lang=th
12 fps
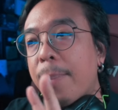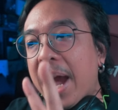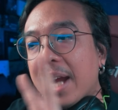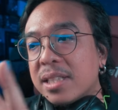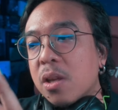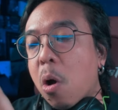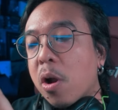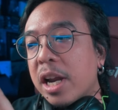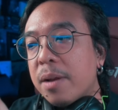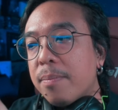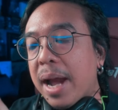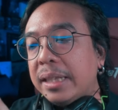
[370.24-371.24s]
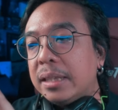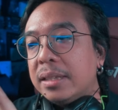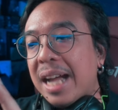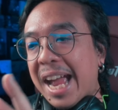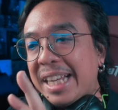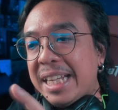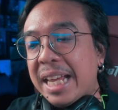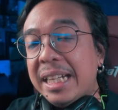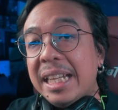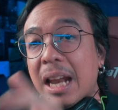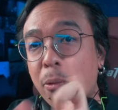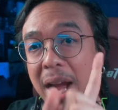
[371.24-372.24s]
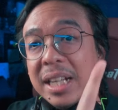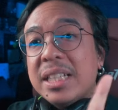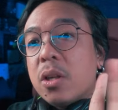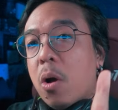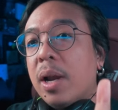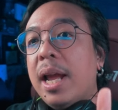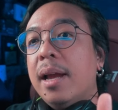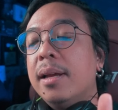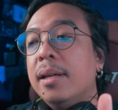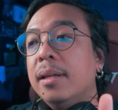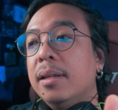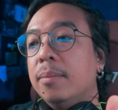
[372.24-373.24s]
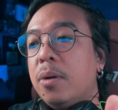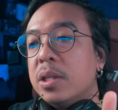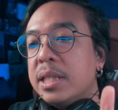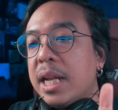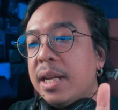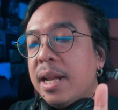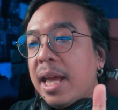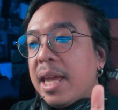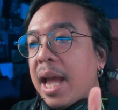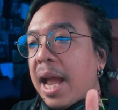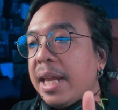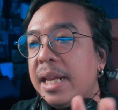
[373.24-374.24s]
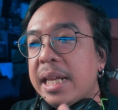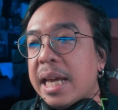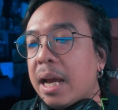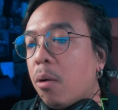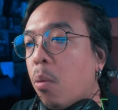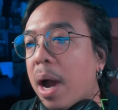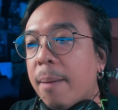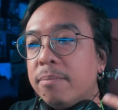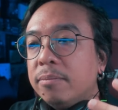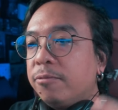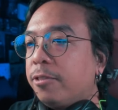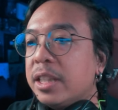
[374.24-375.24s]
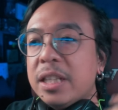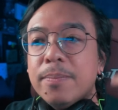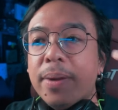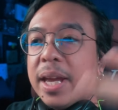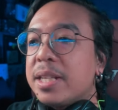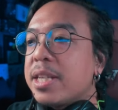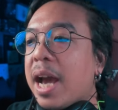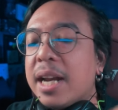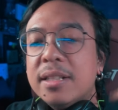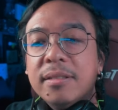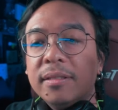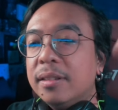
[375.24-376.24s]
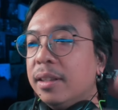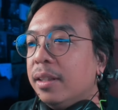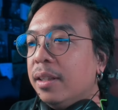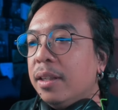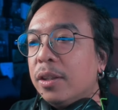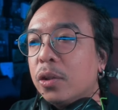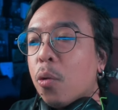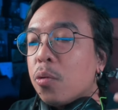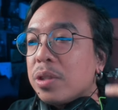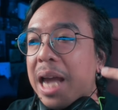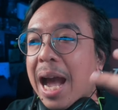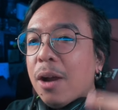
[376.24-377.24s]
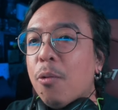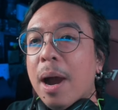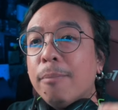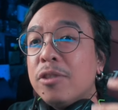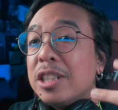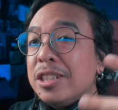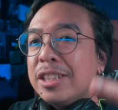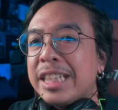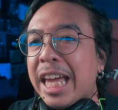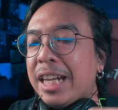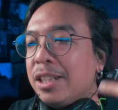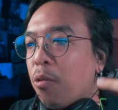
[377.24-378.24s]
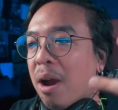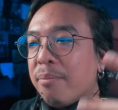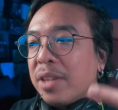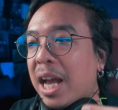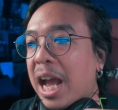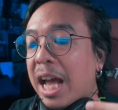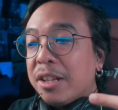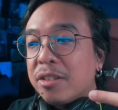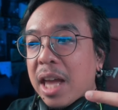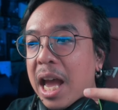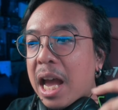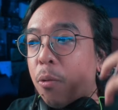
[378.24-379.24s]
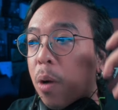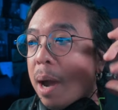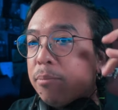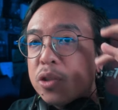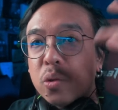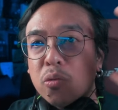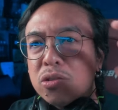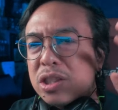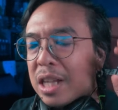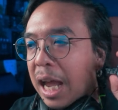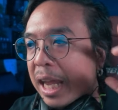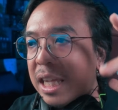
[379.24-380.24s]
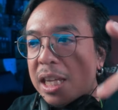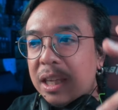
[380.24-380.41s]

ภาค 2 นั่นหมายถึงไอเดียนี้เล่าครั้งที่ 2 แล้ว เพราะฉะนั้นไอไอเดียความ first impression ทุกอย่างความตื่นเต้น ความตะการตาความสงสัย